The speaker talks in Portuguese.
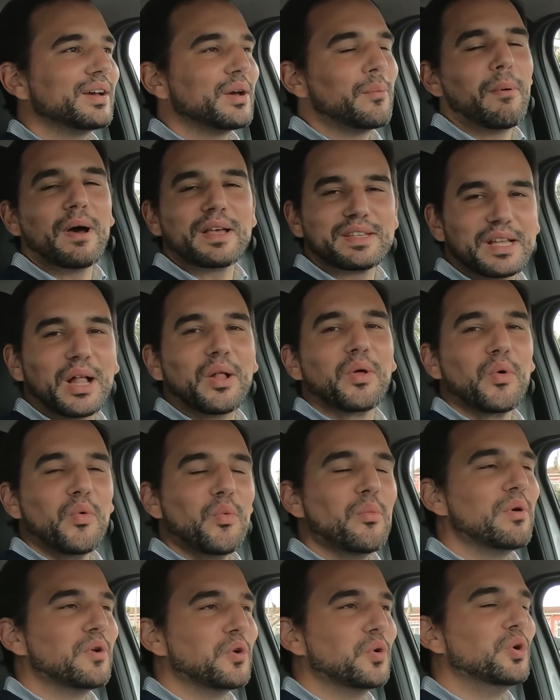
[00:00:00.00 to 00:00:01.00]
que passa
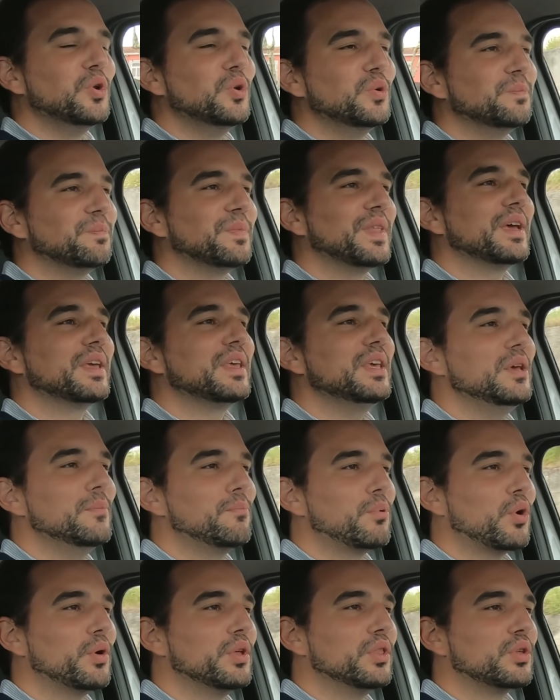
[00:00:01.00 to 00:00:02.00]
algum barulho
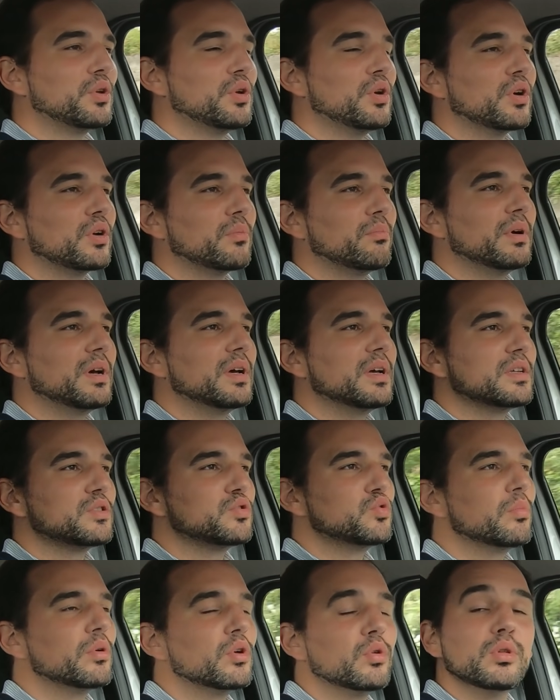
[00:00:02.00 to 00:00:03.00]
aqui para o interior,
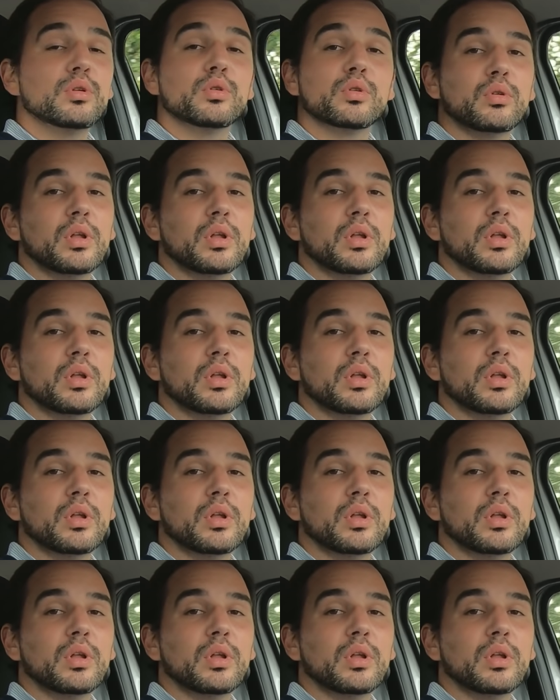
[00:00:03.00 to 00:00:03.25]
mas o barulho de